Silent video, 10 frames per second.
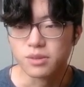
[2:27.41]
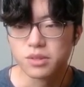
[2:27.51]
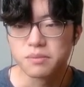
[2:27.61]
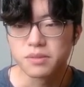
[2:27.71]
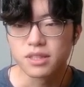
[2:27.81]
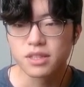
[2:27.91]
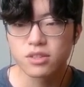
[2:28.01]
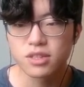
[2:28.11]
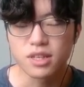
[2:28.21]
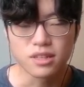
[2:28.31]
요즘 대체육
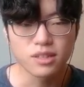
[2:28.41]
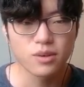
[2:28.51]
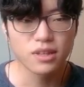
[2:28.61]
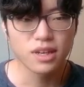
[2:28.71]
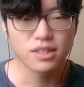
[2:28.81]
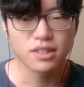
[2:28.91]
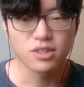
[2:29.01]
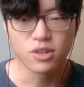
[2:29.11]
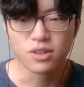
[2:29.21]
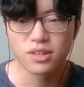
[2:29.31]
시장이 꽤나
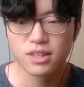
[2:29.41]
핫하죠.